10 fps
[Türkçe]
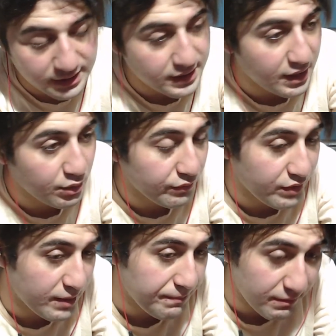Kaido
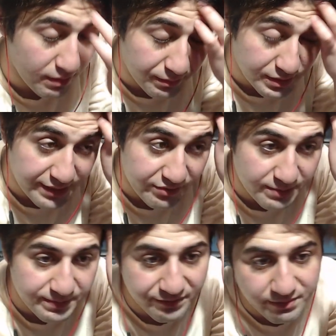veya Big Mom'un
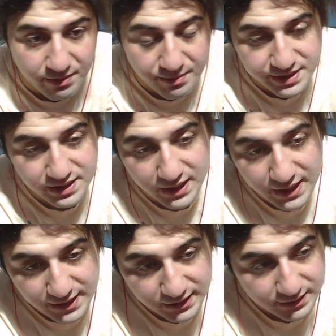devrilip devrilmemesiyle
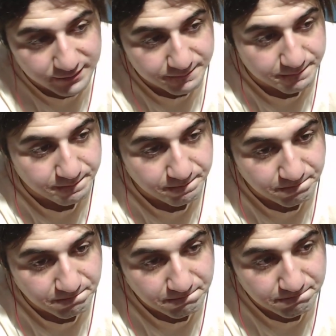alakalı.
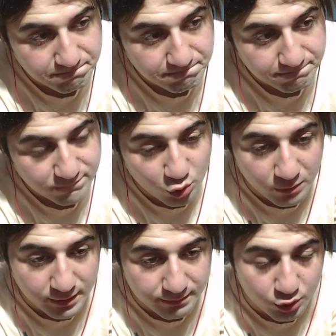
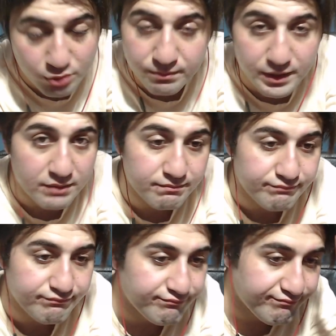Yorum atmayı unutmayın.
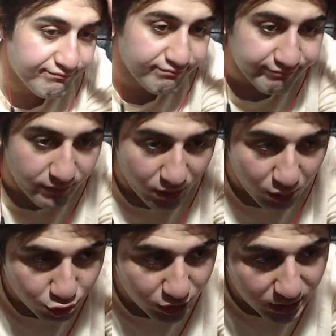
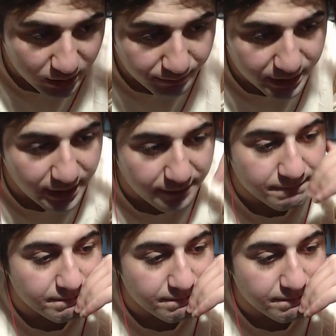Hoşçakalın minna.